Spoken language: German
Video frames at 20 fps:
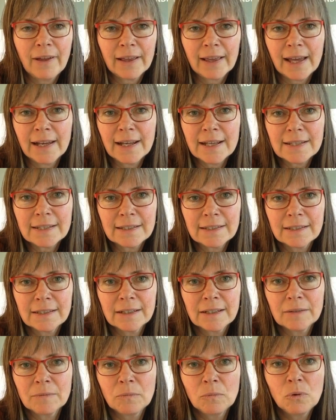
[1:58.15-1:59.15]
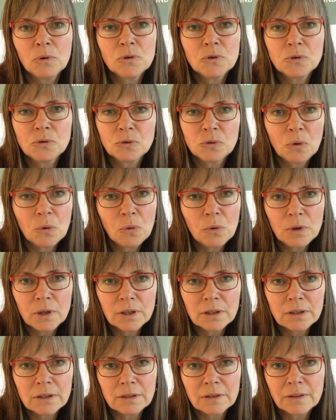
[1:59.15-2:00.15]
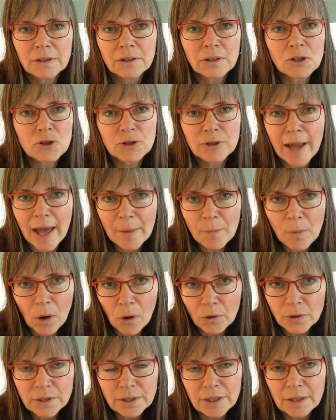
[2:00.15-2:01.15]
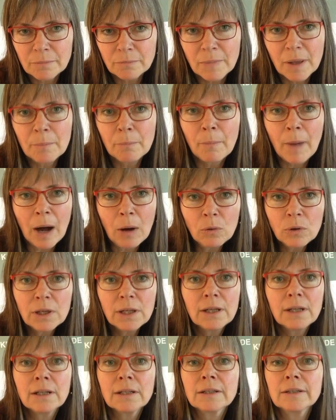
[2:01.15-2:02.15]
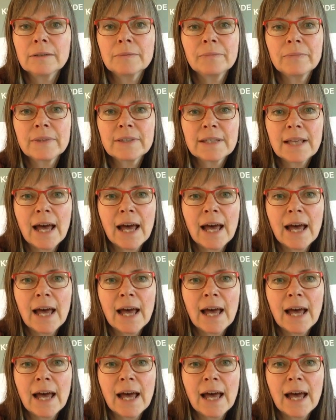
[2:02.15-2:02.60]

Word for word: kann das Mundhöhle, die Schleimhäute im, im Maul, ähm, es